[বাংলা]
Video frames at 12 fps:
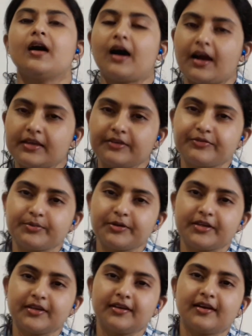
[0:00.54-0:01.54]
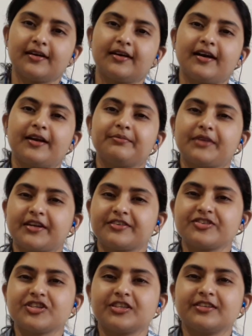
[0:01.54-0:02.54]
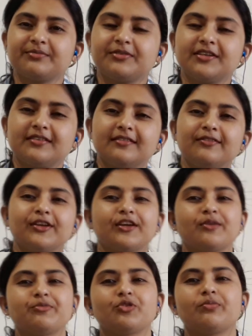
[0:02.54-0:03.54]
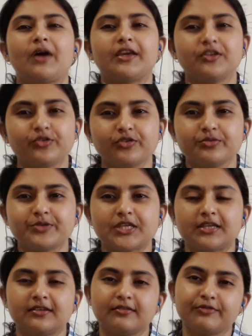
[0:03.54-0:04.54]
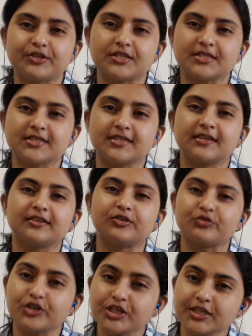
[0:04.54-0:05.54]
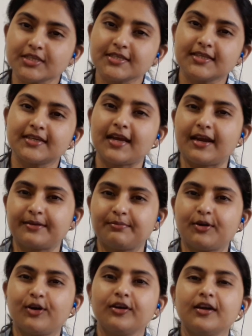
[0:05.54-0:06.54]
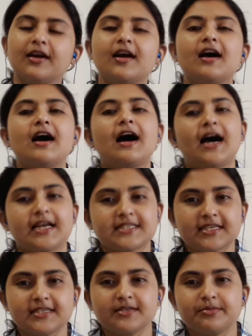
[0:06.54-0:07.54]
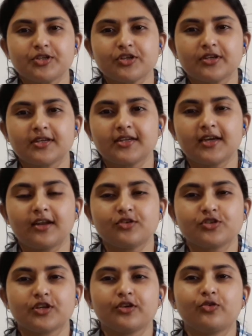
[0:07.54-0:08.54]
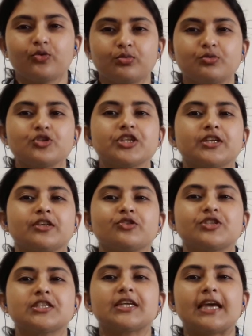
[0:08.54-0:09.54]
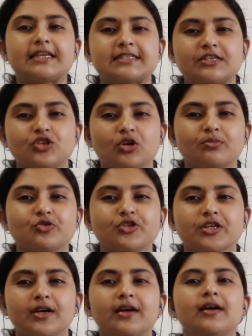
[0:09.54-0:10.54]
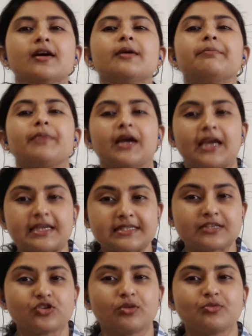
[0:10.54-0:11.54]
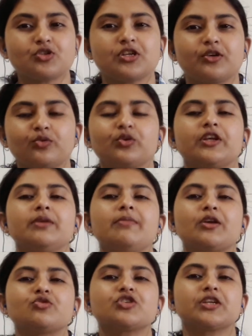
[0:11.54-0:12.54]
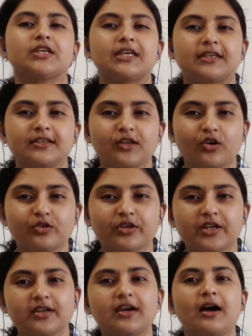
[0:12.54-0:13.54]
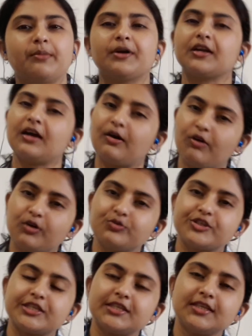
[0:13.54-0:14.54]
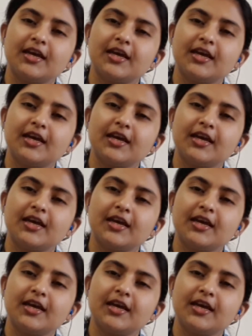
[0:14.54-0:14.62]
Hi everybody, uh, I am dietitian Deblina. Welcome to my YouTube channel which is Nutritious the Diet Blog. আজকে যে বিষয়টা নিয়ে আলোচনা করব সেটা হচ্ছে গ্যাসের সমস্যা বা গ্যাসের সমস্যা হলে মানুষের কী কী ধরনের খাবার খাওয়া উচিত